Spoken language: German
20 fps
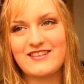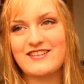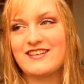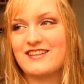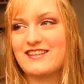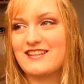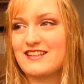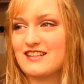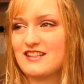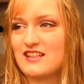
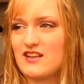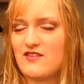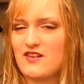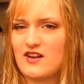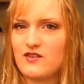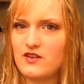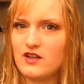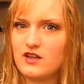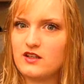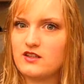und ihr
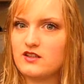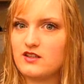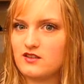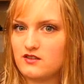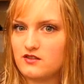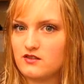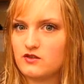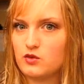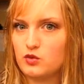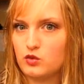wart wirklich
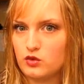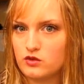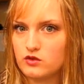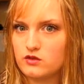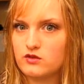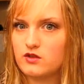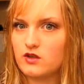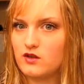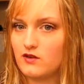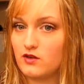gut.
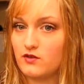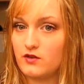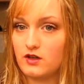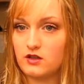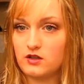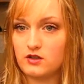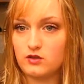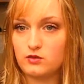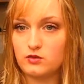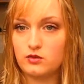Ihr wart
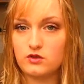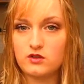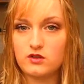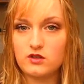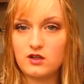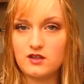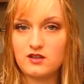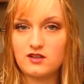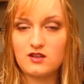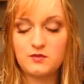wirklich gut.
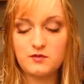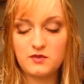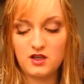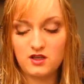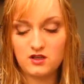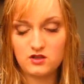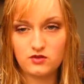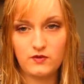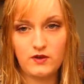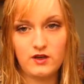Es ist mir
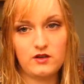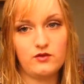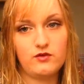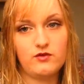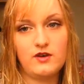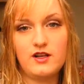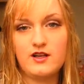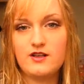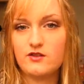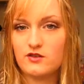echt schwer
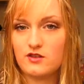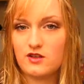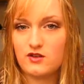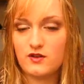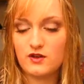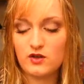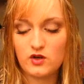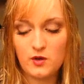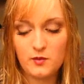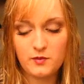gefallen. Und
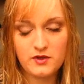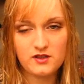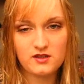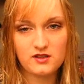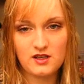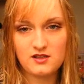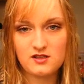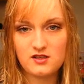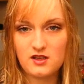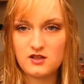deswegen kommt das
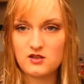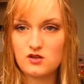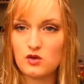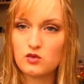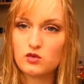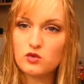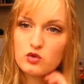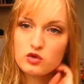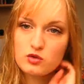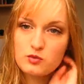Ganze jetzt
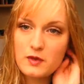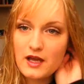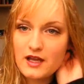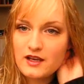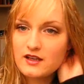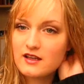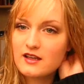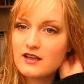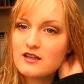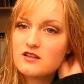auch so
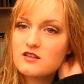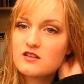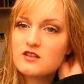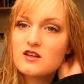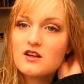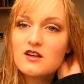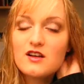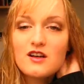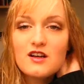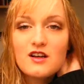spät erst.
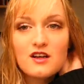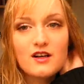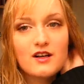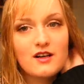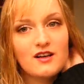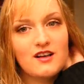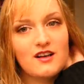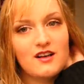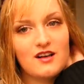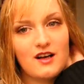
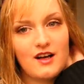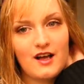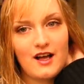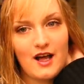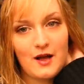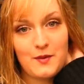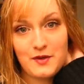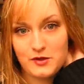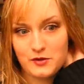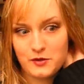
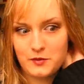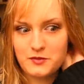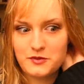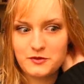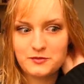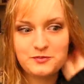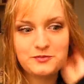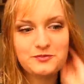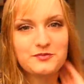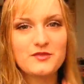Aber es kommt.
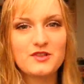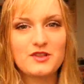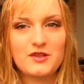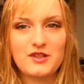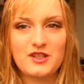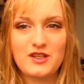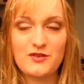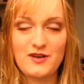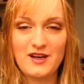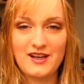
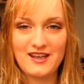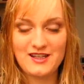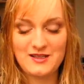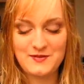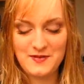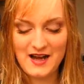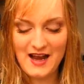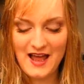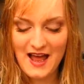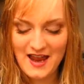Und ich fange
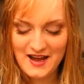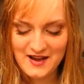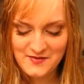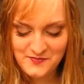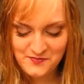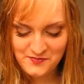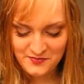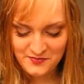jetzt mal an.